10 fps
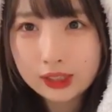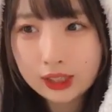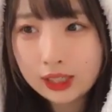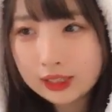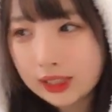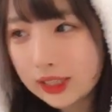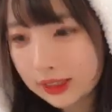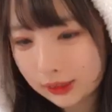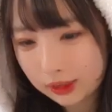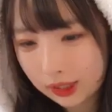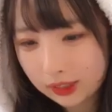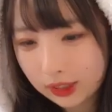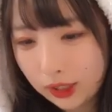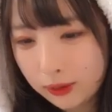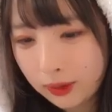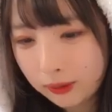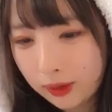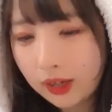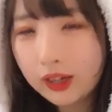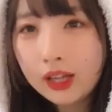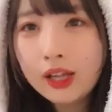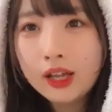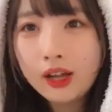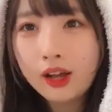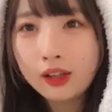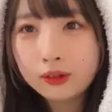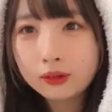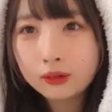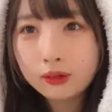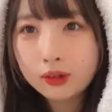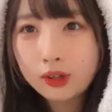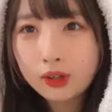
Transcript: 絶対一輪車とか竹馬はあの